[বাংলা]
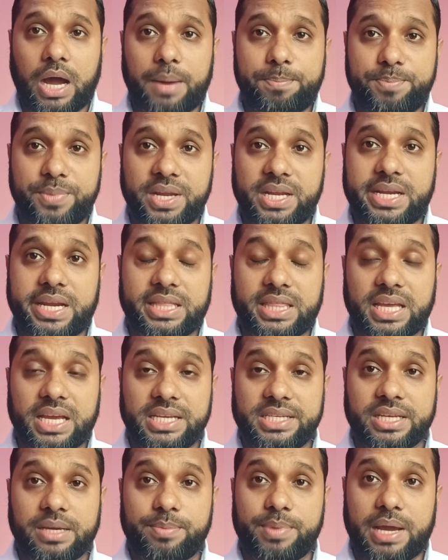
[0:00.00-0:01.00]
আপনি ক্রেতা
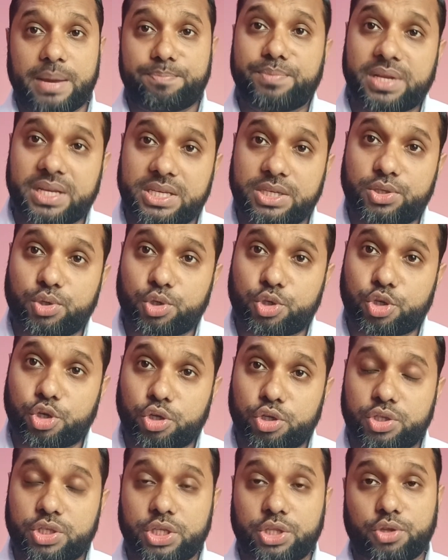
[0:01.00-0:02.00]
হিসাবে আপনার কিছু
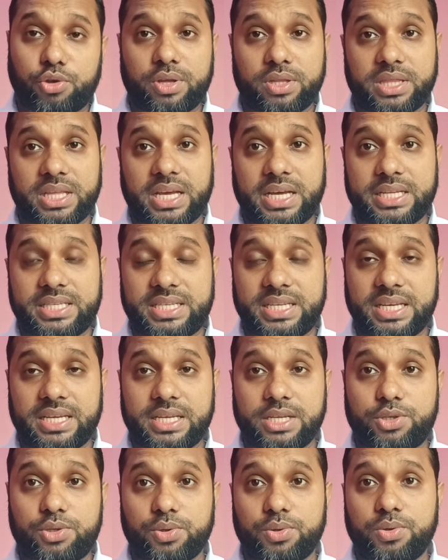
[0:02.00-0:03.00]
সচেতনতা আছে
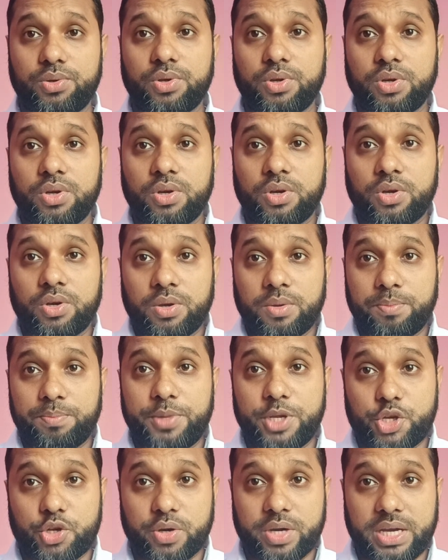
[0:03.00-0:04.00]
কিছু
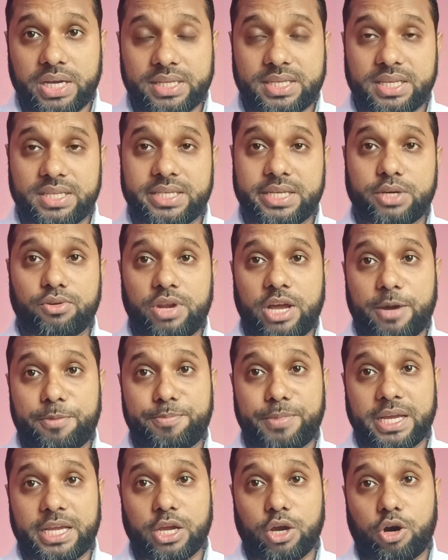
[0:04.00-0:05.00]
বিষয় আছে যেগুলো
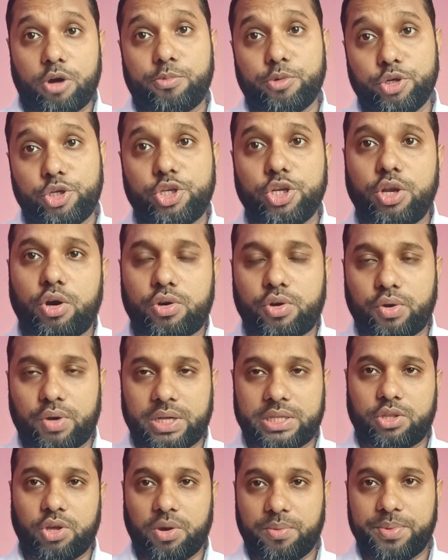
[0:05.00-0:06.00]
আপনাকে অবশ্যই লক্ষ্য
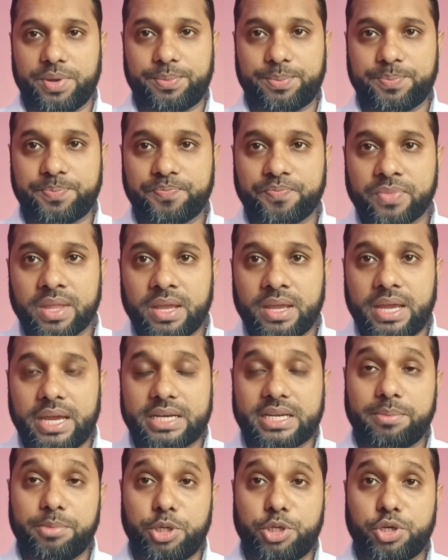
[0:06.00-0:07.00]
রাখতে হবে
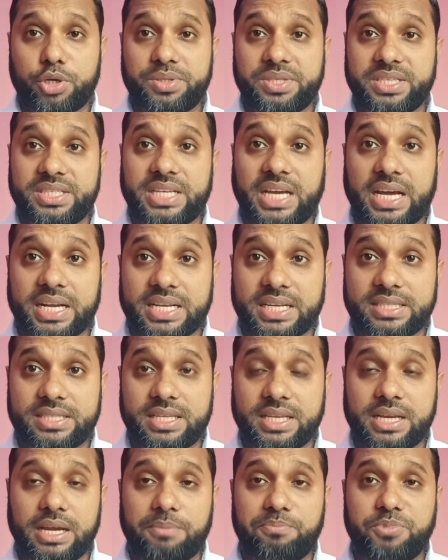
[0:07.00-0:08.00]
একটা বিষয় হচ্ছে যার কাছ
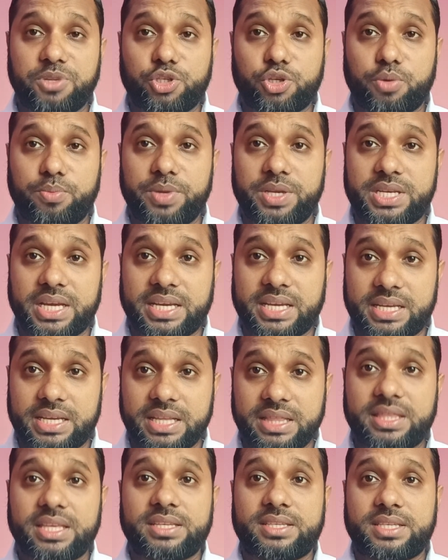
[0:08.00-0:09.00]
থেকে আপনি জমিটা
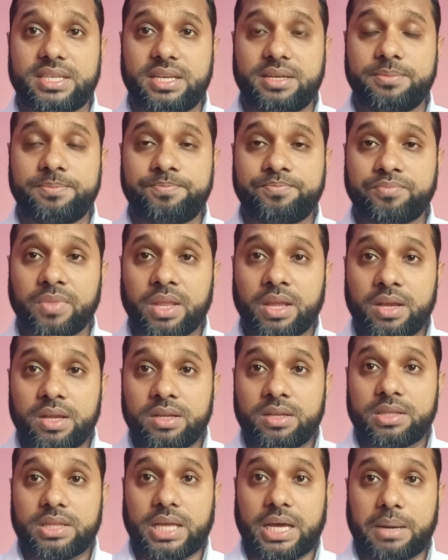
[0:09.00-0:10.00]
কিনতেছেন
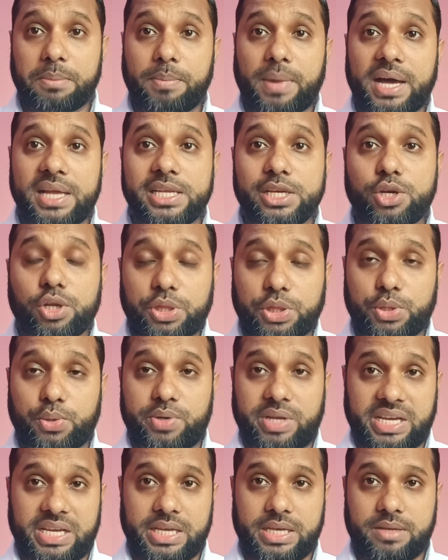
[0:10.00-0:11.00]
তার
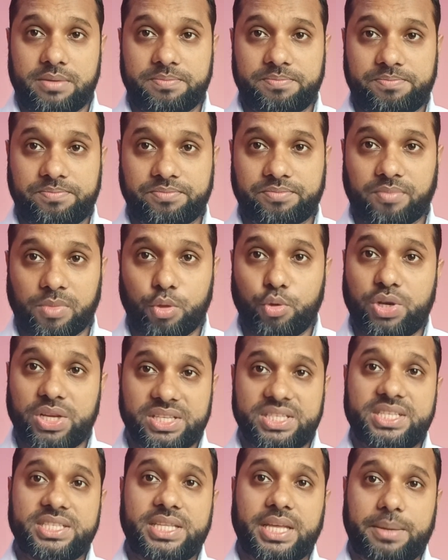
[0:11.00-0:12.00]
মালিকত্বটা কি দুইটা
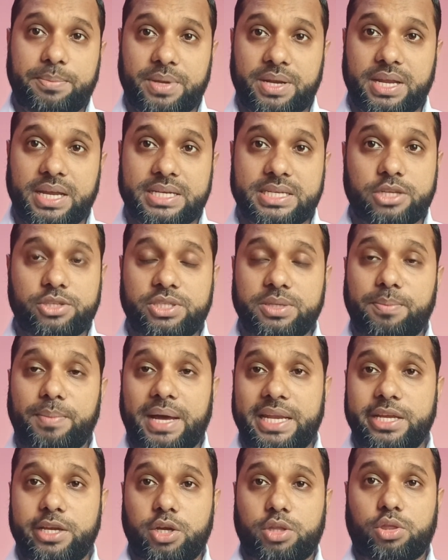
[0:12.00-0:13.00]
জিনিস দেখবেন একটা হচ্ছে
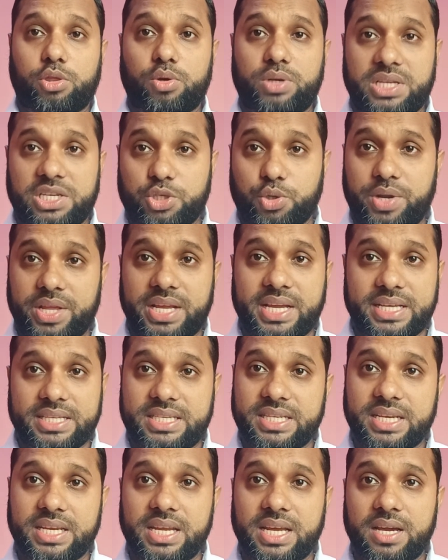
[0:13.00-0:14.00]
মালিকত্বটা সঠিক
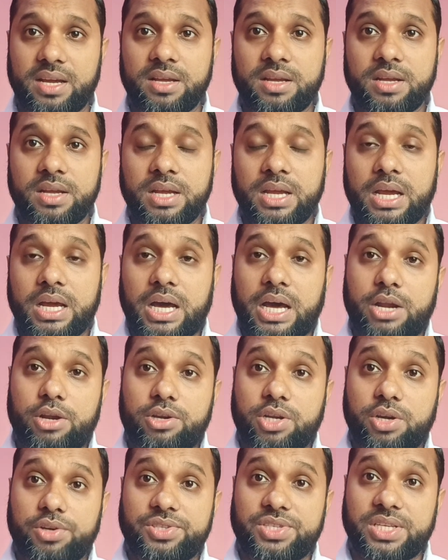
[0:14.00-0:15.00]
আছে কিনা
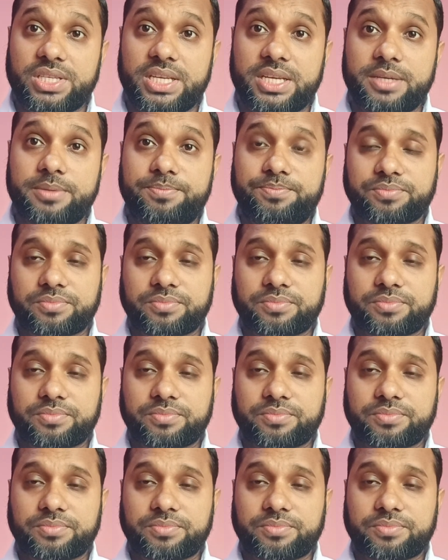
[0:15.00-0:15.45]
আরেকটা হচ্ছে যে